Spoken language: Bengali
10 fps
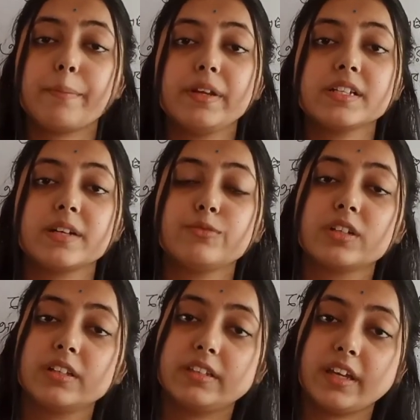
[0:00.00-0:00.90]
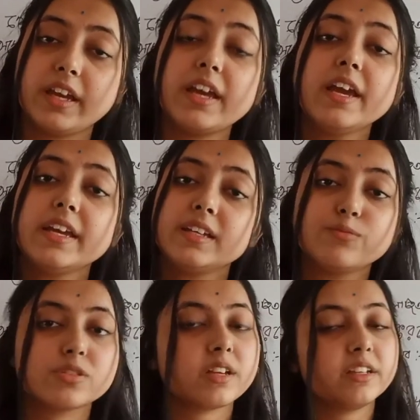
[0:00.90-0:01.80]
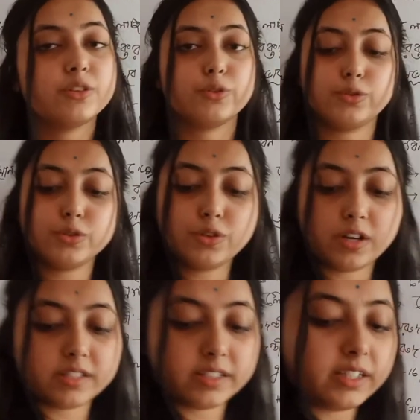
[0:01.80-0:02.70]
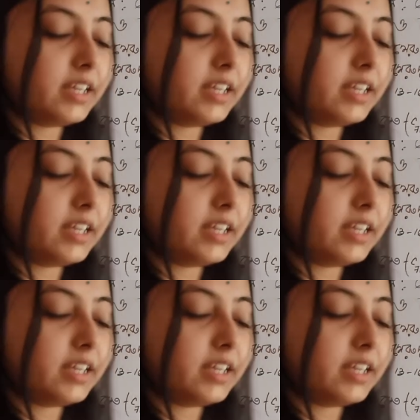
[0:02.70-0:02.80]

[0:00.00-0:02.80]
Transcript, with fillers: আপেল শামুকের দেহে হিমোসাইনিন লক্ষ্য করা যায়